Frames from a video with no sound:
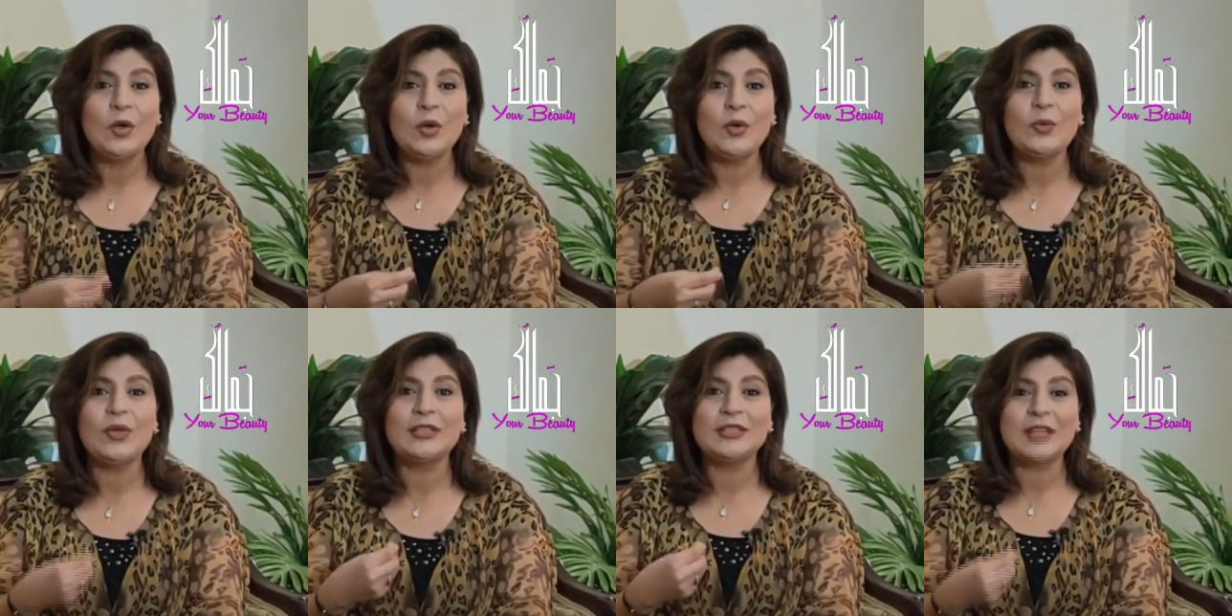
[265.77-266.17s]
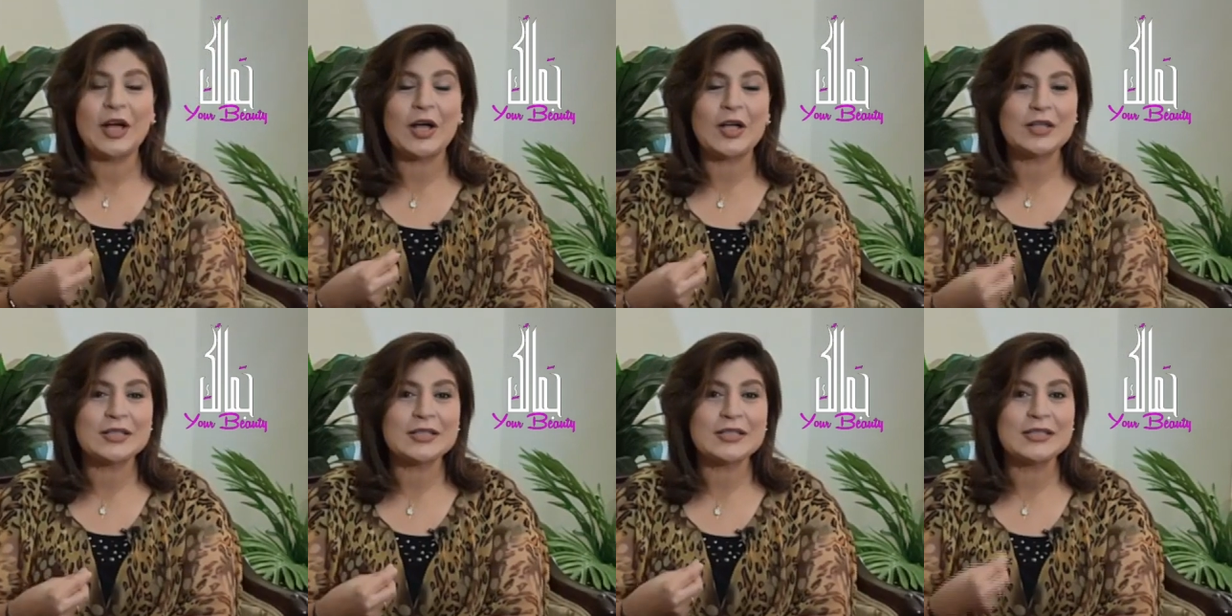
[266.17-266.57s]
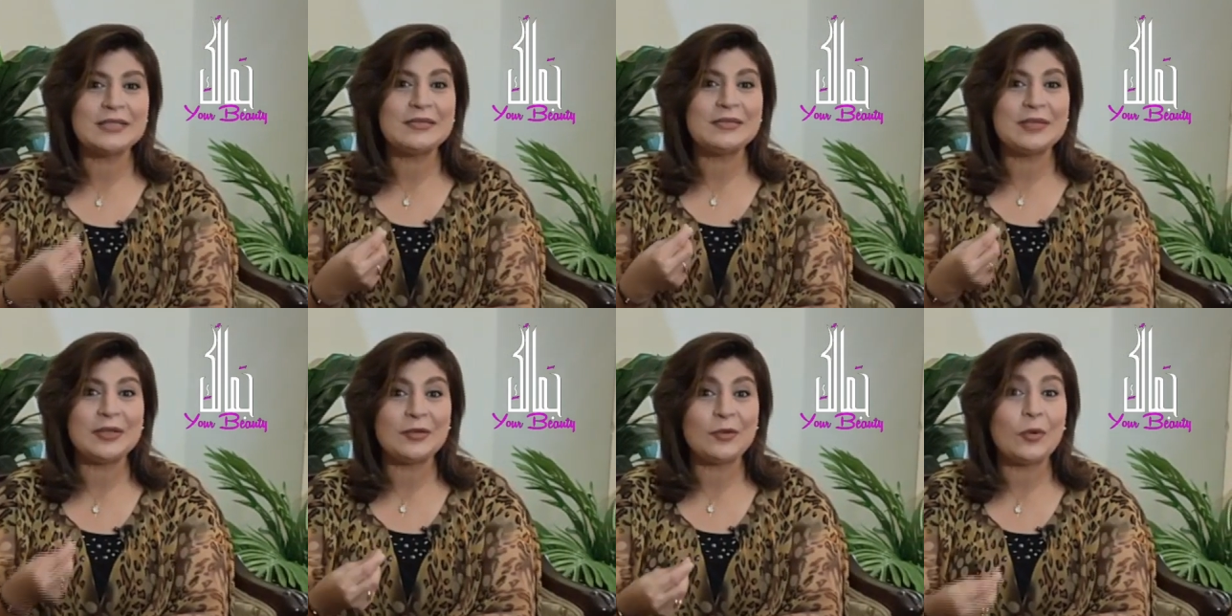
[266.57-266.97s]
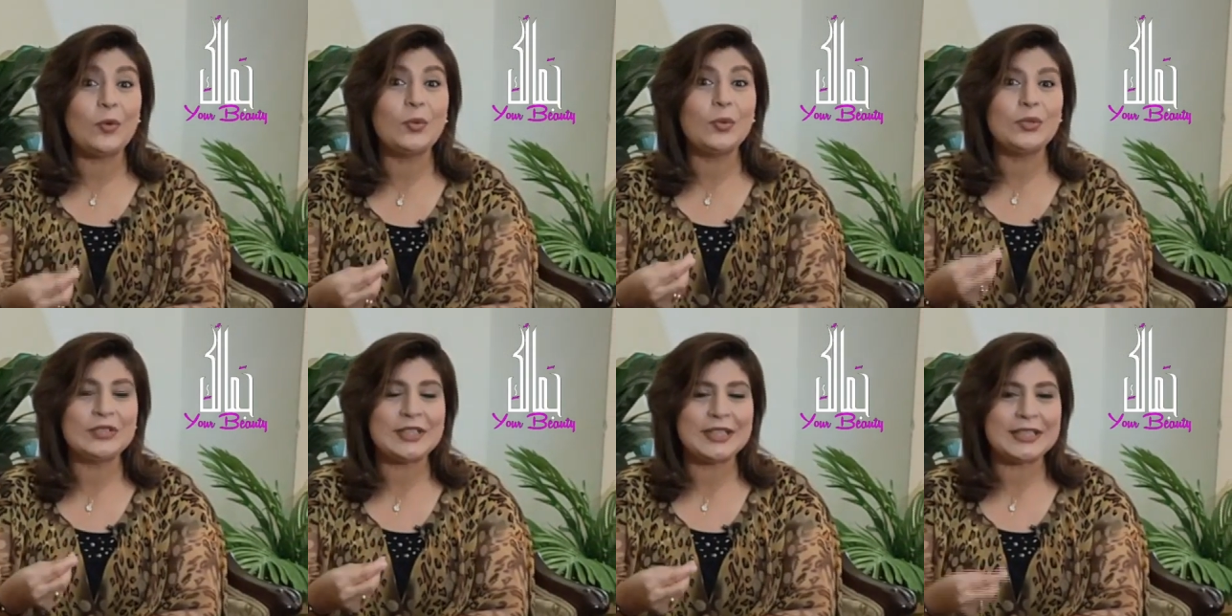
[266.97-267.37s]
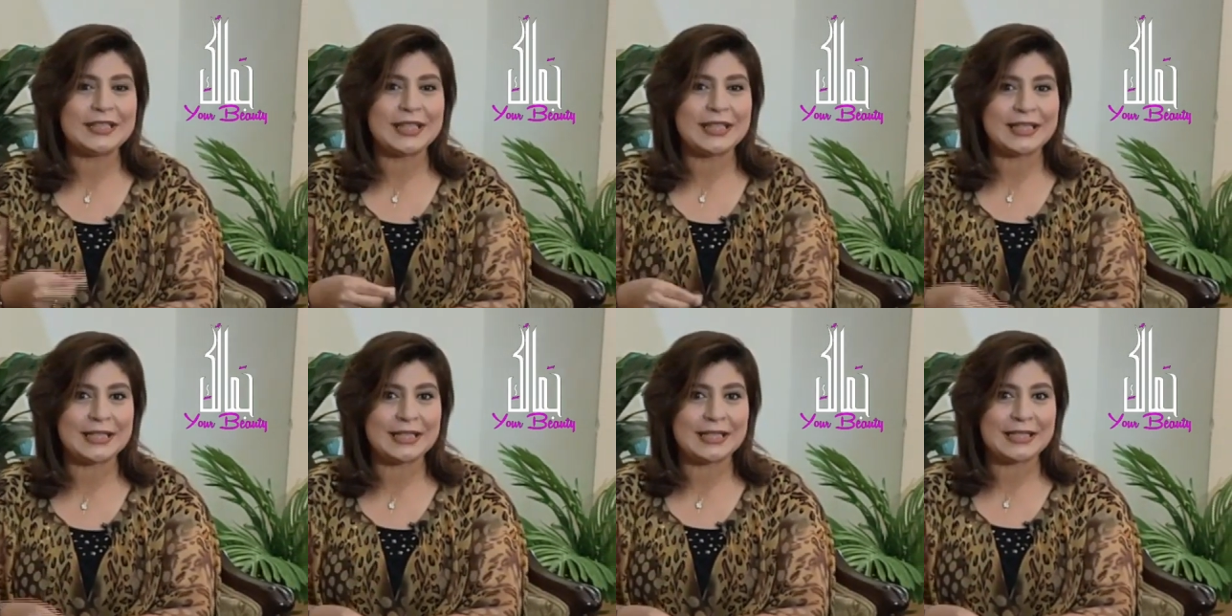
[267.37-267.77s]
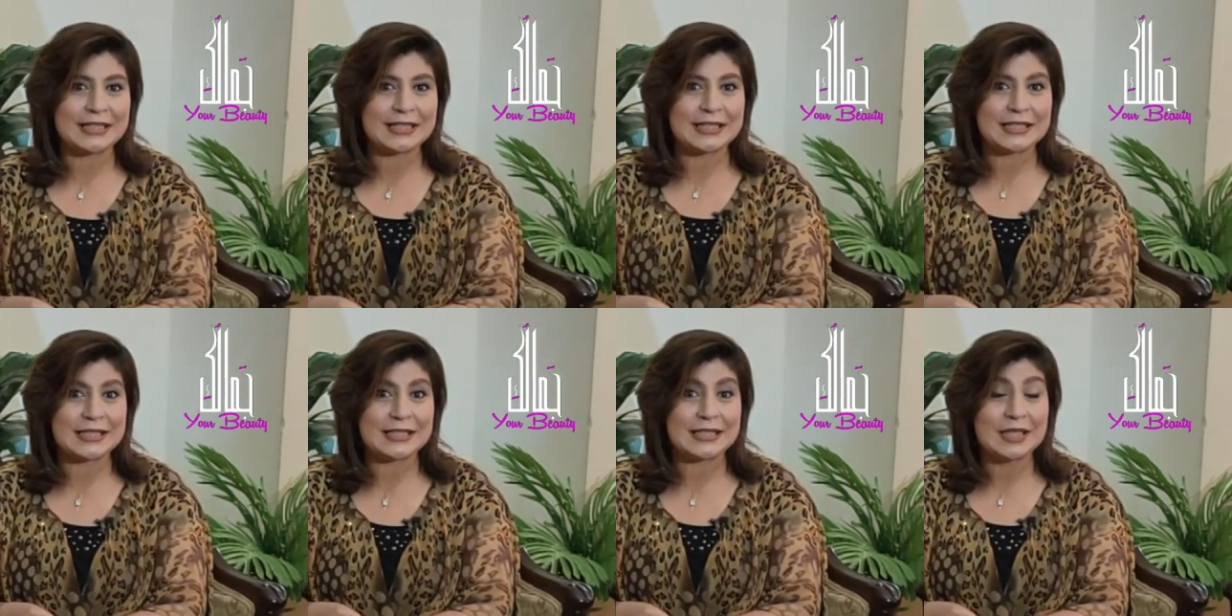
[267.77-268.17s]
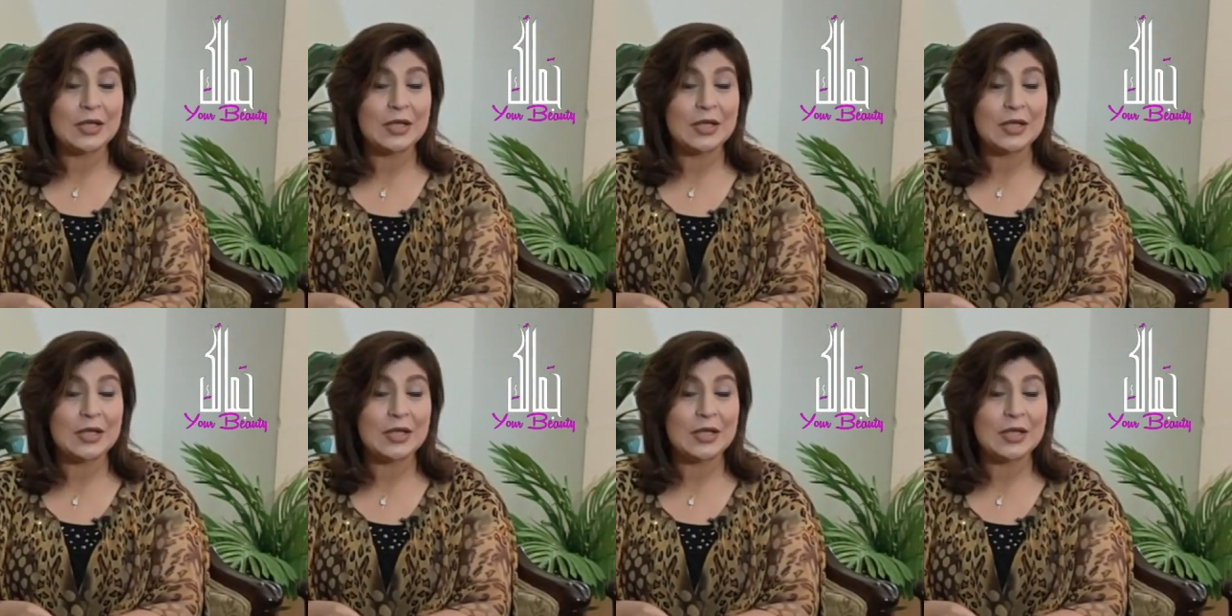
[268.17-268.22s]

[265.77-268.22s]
هو ده قصدي من قوة التركيز